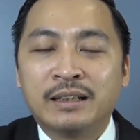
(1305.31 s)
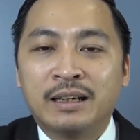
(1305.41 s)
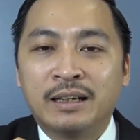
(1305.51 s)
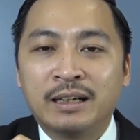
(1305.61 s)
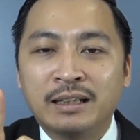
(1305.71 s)

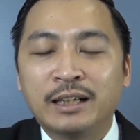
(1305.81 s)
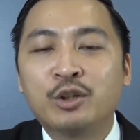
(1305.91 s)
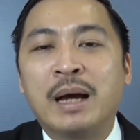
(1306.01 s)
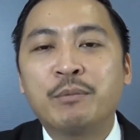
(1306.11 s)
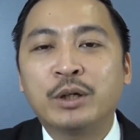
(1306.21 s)
À, gần đây tôi
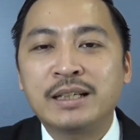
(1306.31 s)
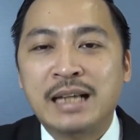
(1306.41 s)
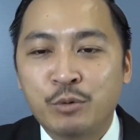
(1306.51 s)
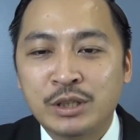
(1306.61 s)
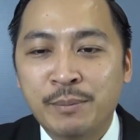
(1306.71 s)
bán một cái tài
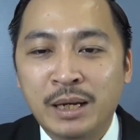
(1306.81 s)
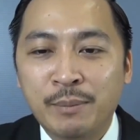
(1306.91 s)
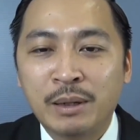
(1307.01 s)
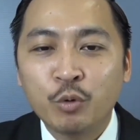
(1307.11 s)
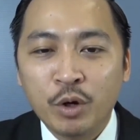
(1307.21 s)
sản 115
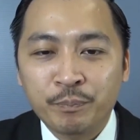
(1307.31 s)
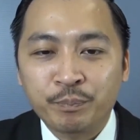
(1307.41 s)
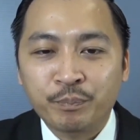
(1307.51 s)
mét vuông,